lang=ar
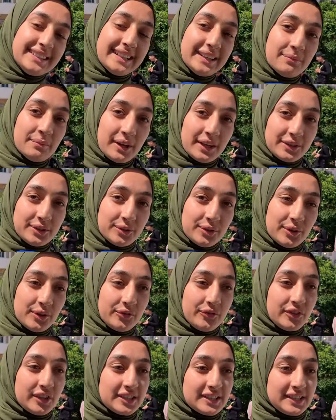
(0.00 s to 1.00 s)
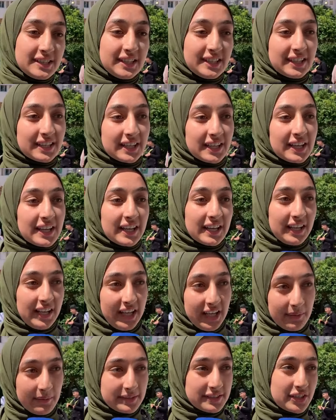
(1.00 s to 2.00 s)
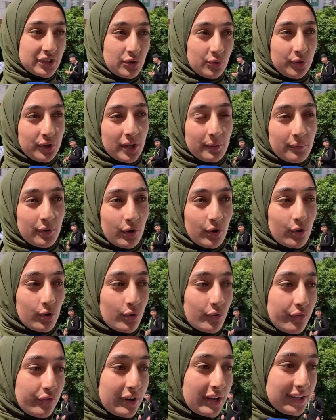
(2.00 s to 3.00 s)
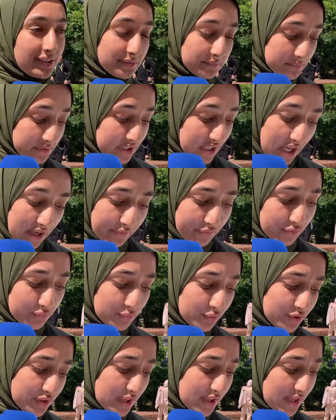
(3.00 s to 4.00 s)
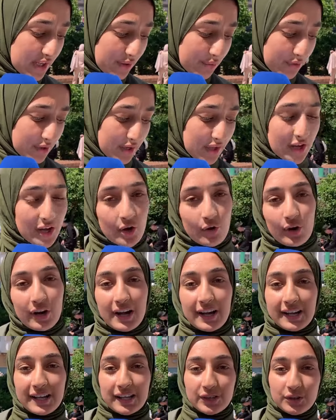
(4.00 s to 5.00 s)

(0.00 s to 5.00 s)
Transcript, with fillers: الماطو الفيزيك الحراسه شويه مخوفه امتحان في المتناول واخا كان